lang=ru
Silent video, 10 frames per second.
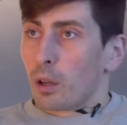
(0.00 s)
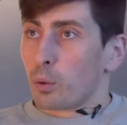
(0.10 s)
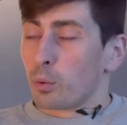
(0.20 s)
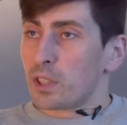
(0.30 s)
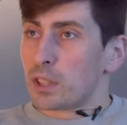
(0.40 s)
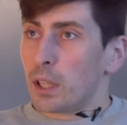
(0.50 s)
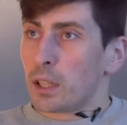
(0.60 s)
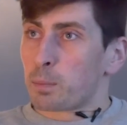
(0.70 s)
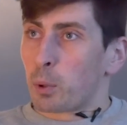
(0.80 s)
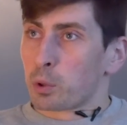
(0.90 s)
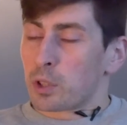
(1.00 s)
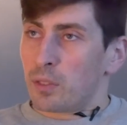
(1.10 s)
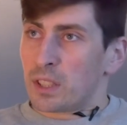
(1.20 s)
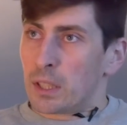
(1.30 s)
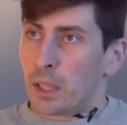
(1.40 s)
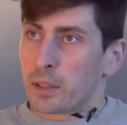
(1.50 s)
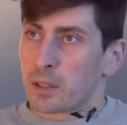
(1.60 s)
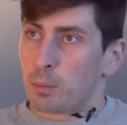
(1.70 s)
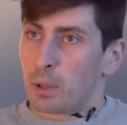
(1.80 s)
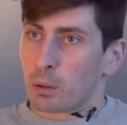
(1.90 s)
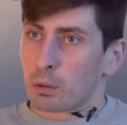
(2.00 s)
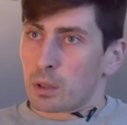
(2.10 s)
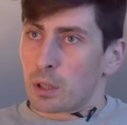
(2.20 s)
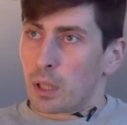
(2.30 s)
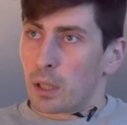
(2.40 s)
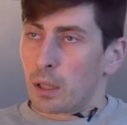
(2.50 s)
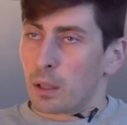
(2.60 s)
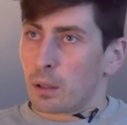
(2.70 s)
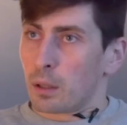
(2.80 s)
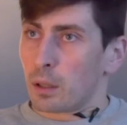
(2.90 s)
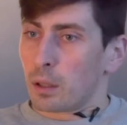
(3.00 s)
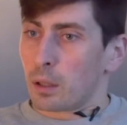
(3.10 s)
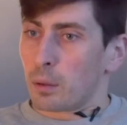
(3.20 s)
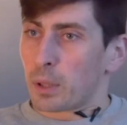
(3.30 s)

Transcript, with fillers: Ну, везде есть плюсы и везде есть минусы, да, э,